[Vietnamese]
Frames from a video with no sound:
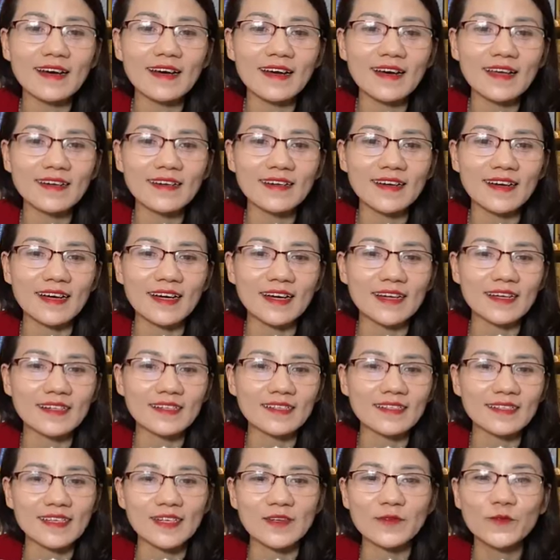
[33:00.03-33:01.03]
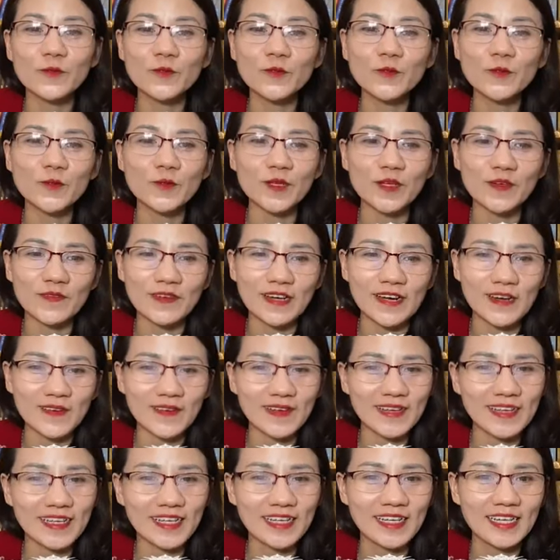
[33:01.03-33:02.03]
ta đang ăn cả cái vũ trụ này
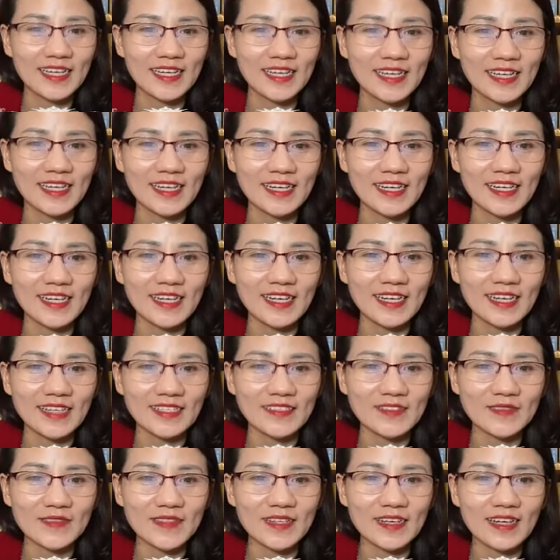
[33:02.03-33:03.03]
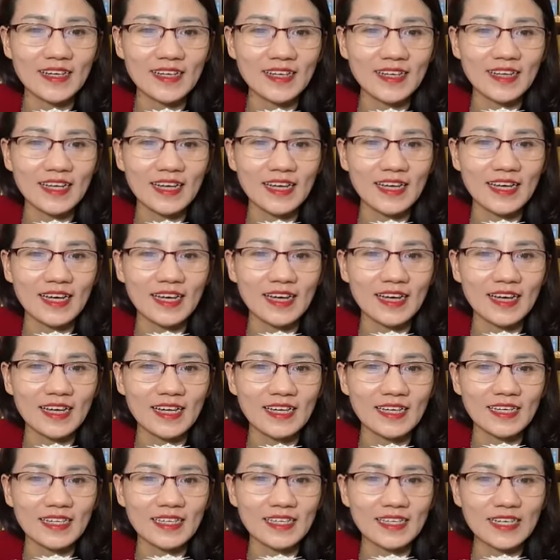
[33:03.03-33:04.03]
vào nên là chúng ta
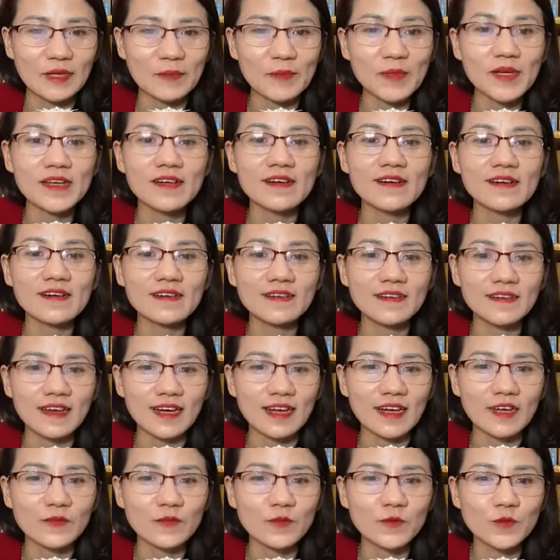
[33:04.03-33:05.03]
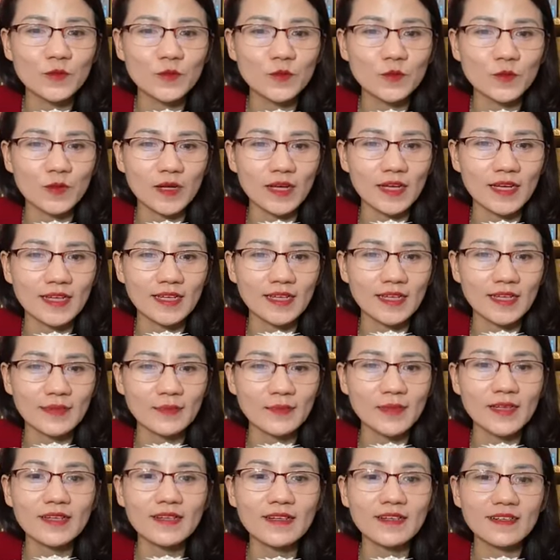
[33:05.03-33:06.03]
hãy biết ơn cả cái vũ trụ này
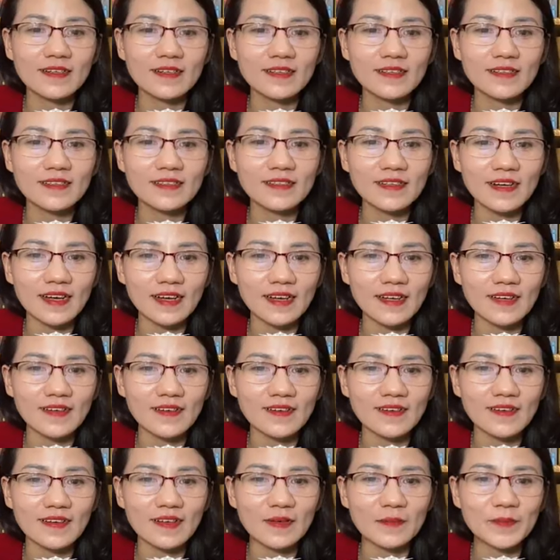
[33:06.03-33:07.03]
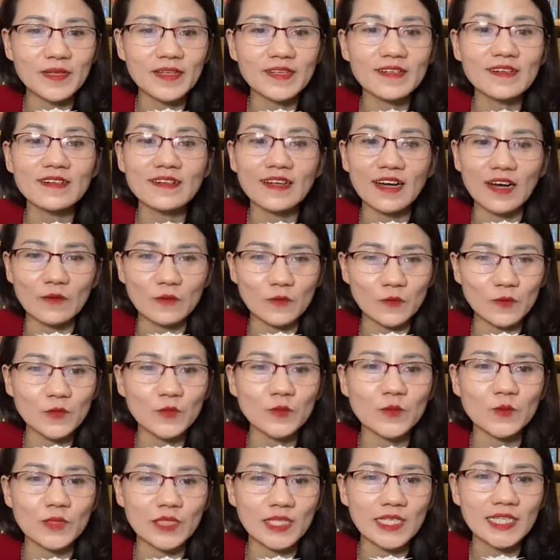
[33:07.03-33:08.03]
biết ơn thức ăn đó là biết ơn cả
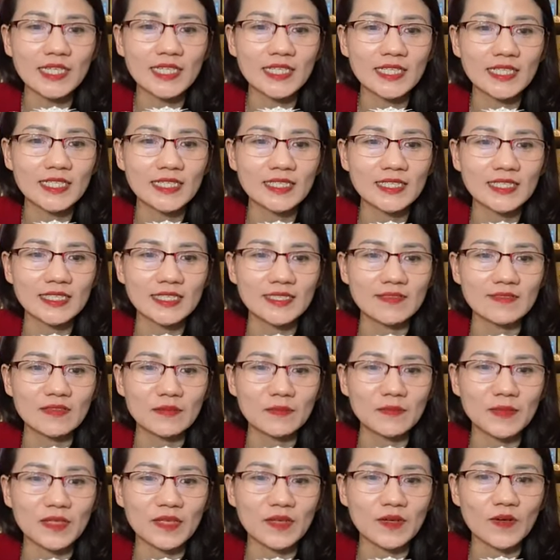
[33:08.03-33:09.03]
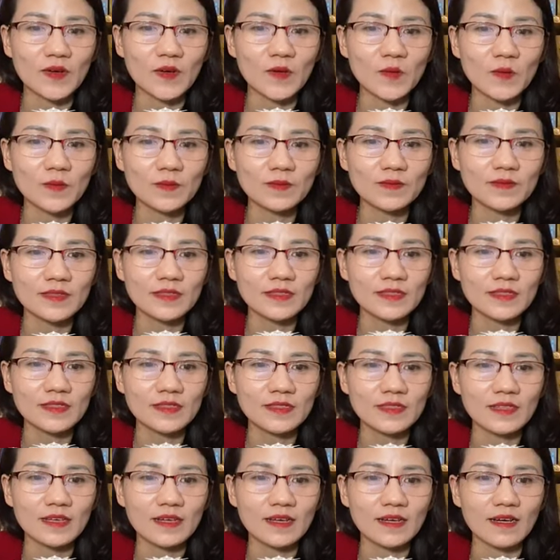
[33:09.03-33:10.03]
vũ trụ này. và mình có
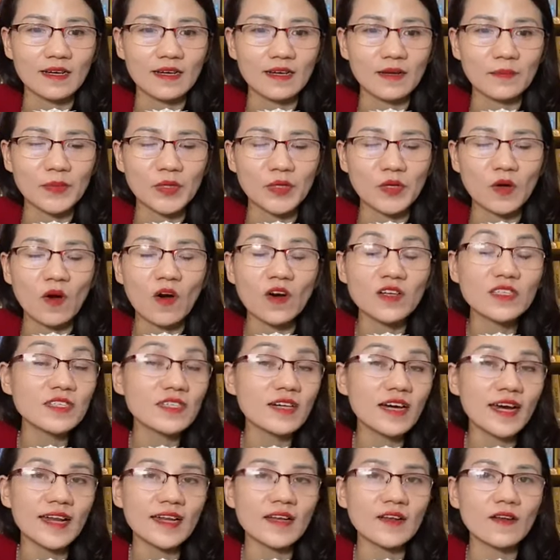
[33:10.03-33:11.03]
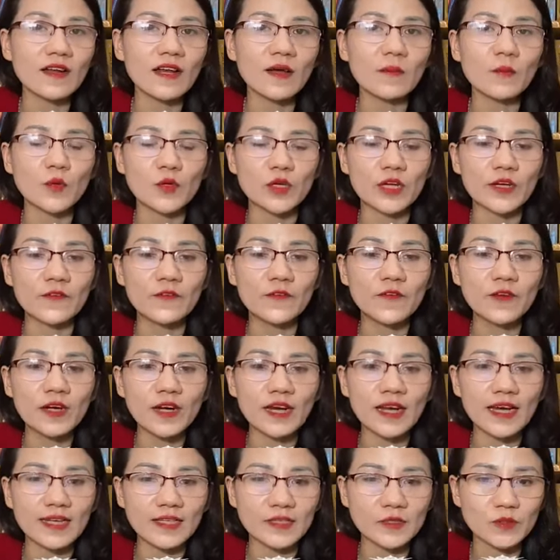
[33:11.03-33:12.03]
à, mình có thức ăn nó là một cái
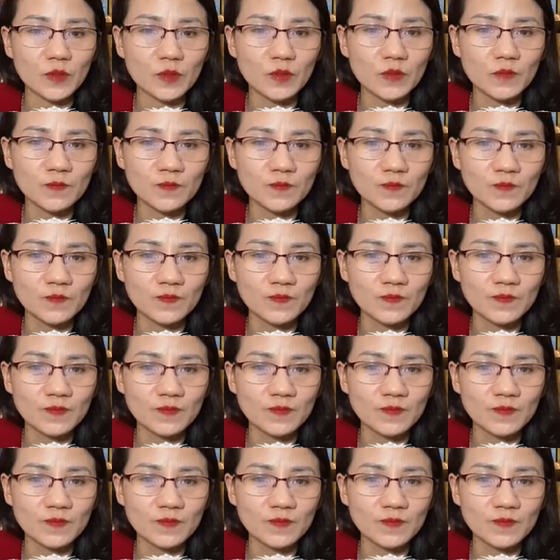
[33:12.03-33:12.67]
phước lành rồi